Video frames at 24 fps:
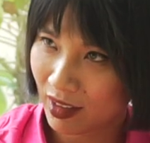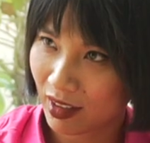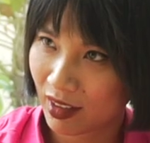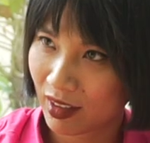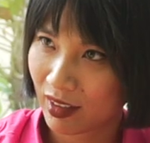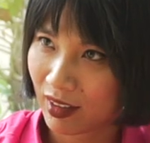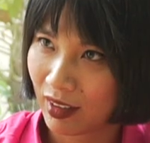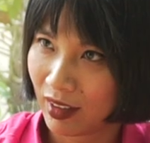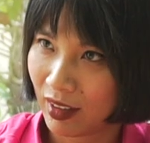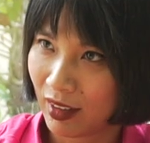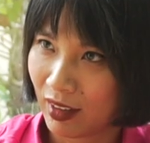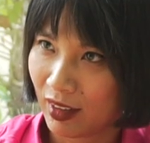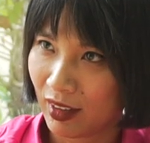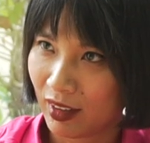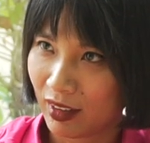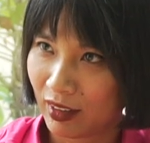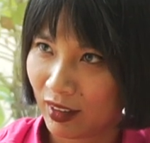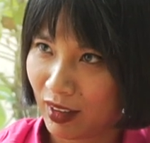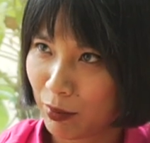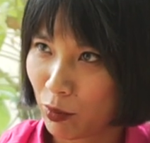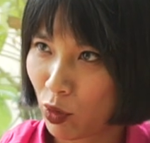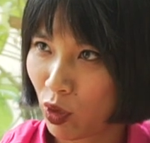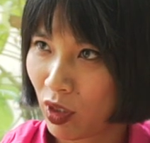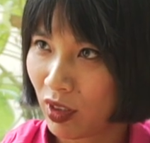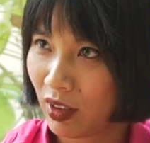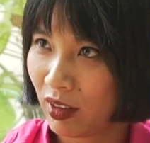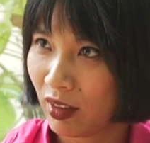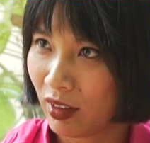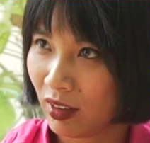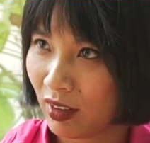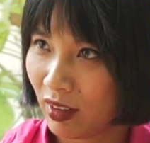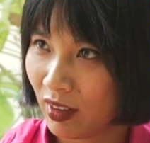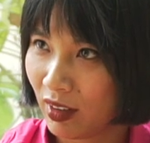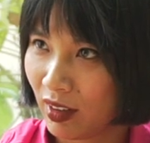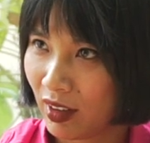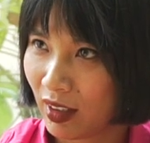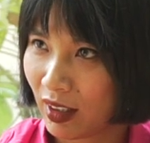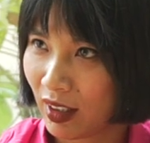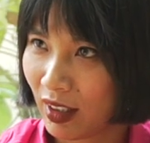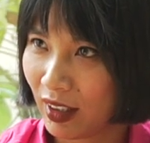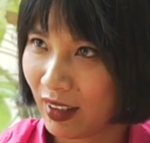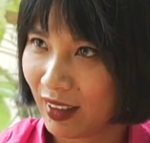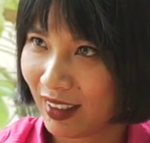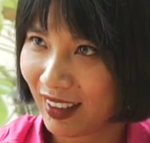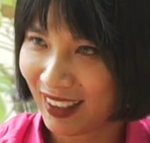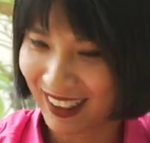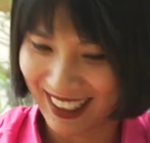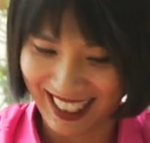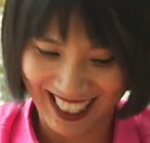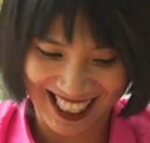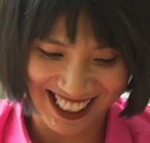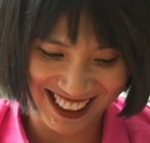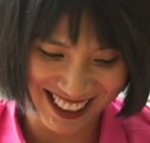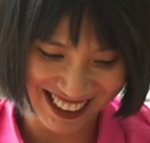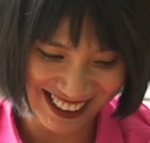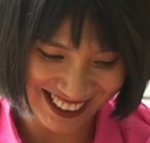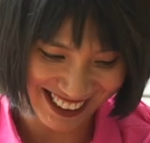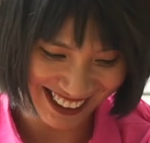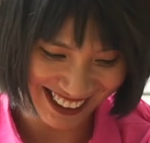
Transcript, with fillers: tìm tìm luôn tìm tìm sau đó